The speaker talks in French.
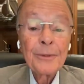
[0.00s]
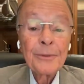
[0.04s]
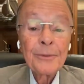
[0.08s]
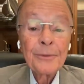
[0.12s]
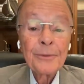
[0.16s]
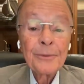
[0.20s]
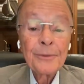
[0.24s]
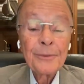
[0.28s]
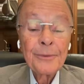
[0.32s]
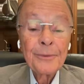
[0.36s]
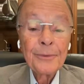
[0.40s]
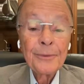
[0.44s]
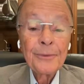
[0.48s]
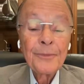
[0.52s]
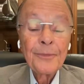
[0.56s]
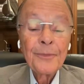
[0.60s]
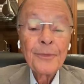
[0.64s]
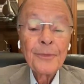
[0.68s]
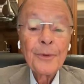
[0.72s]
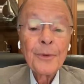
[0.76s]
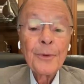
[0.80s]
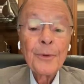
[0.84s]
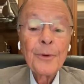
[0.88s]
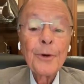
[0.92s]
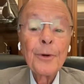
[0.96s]
et surtout
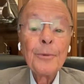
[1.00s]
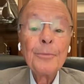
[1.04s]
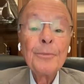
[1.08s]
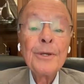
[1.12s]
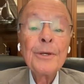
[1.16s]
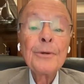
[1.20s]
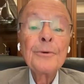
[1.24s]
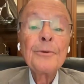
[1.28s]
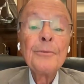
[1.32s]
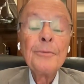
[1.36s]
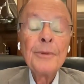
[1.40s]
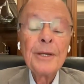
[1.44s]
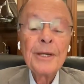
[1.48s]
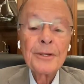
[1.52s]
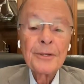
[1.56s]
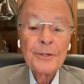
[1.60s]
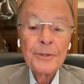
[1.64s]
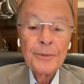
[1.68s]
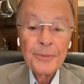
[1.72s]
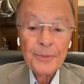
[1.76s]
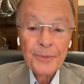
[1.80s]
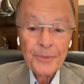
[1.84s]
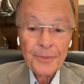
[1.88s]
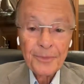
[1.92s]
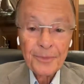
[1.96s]
avec
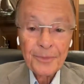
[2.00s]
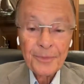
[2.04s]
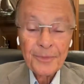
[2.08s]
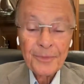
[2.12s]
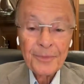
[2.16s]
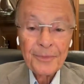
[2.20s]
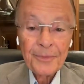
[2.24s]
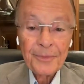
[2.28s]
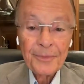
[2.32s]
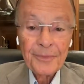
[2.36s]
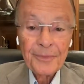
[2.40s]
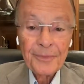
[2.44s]
moi-même.